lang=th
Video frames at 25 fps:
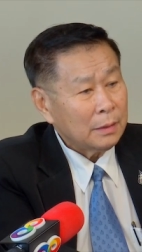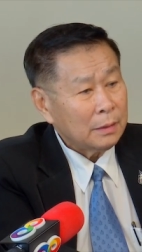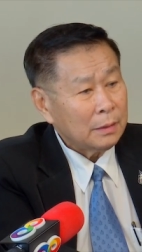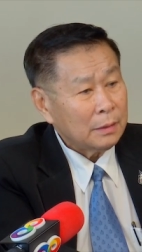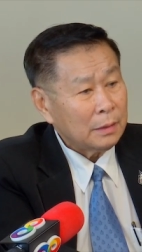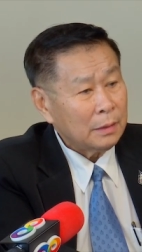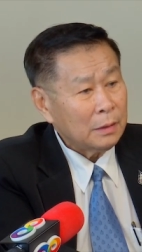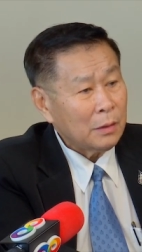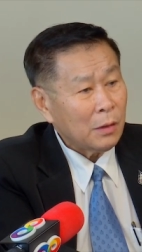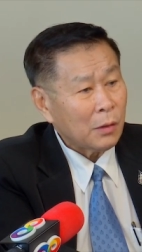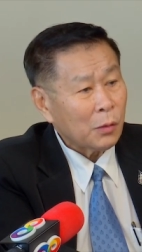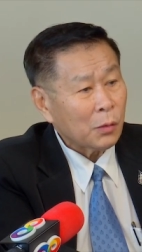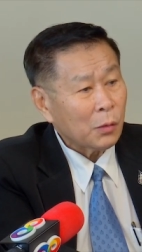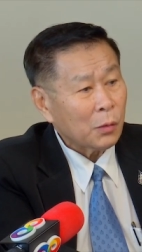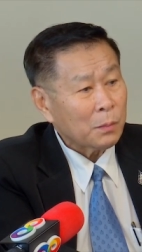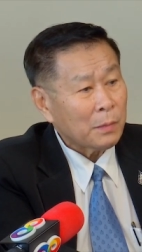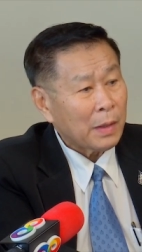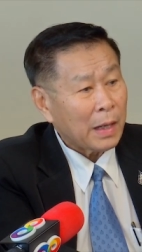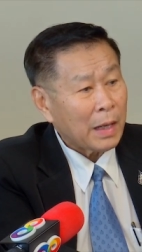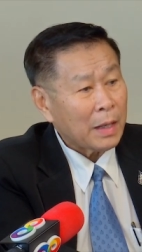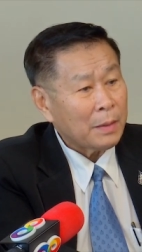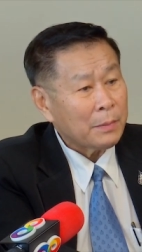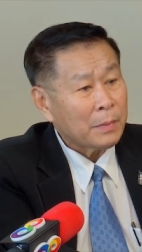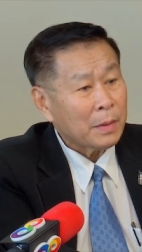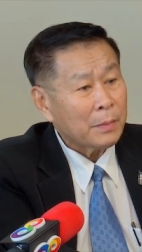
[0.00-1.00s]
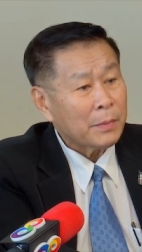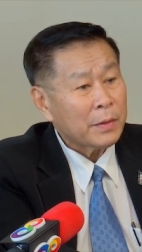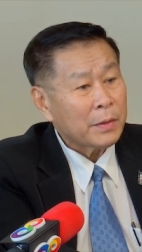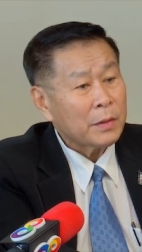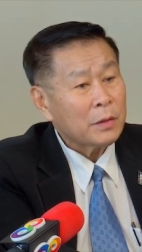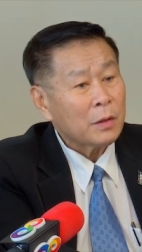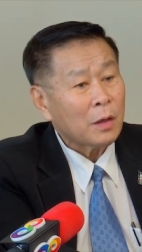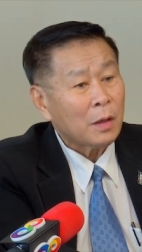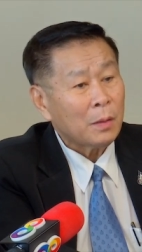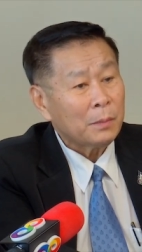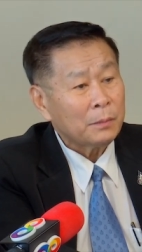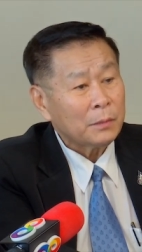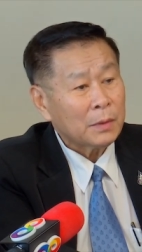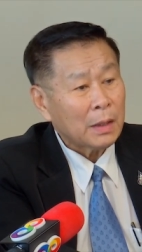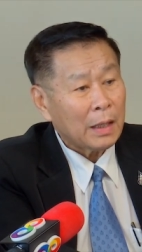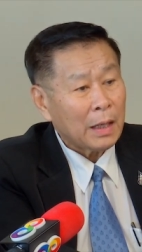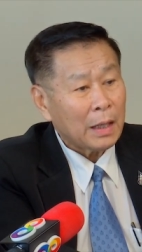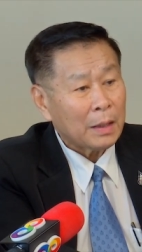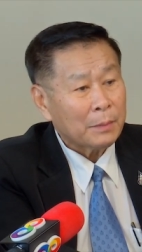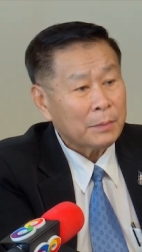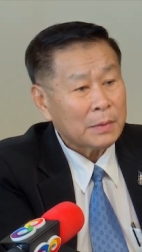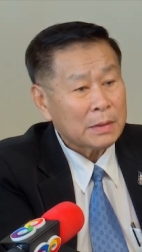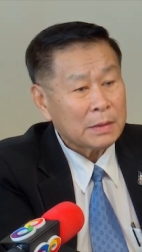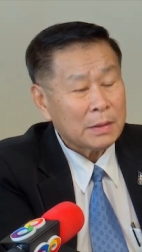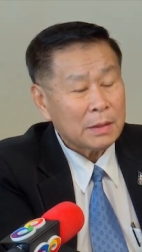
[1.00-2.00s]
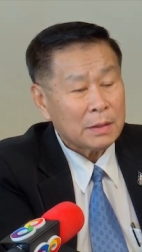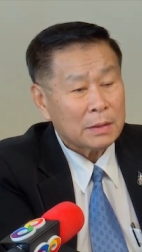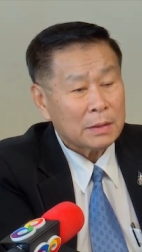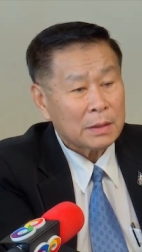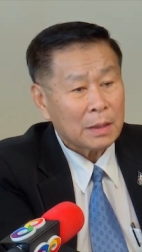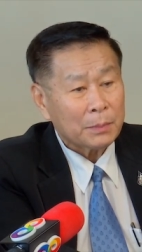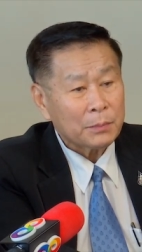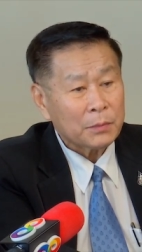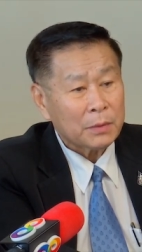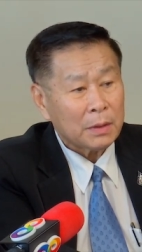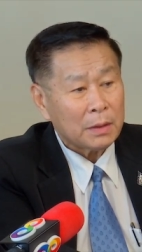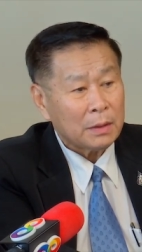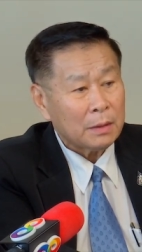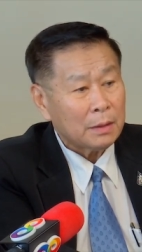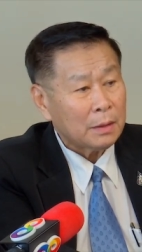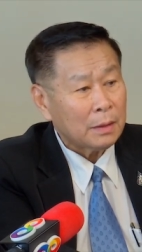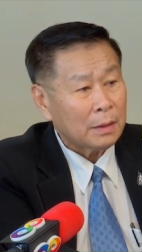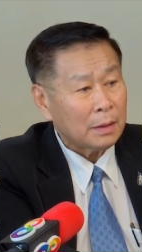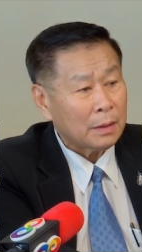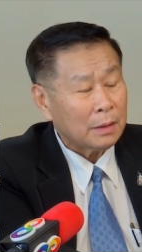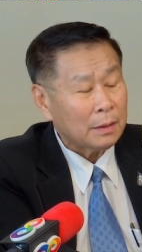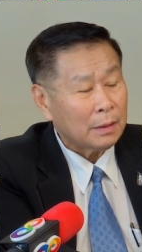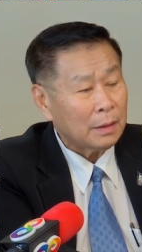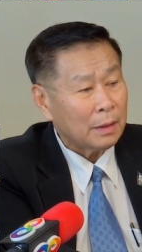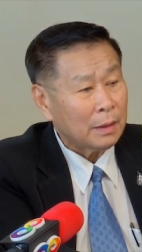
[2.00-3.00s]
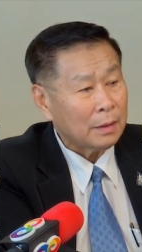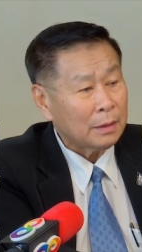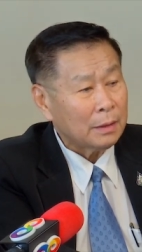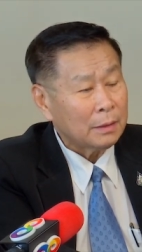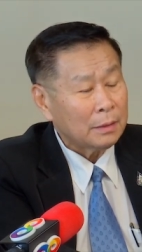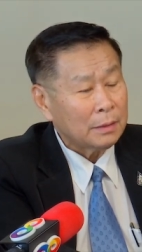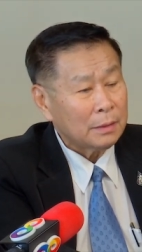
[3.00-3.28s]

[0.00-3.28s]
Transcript: หรือออกกฎหมายมาไม่ยอมแถลงบัญชีทรัพย์สินนะ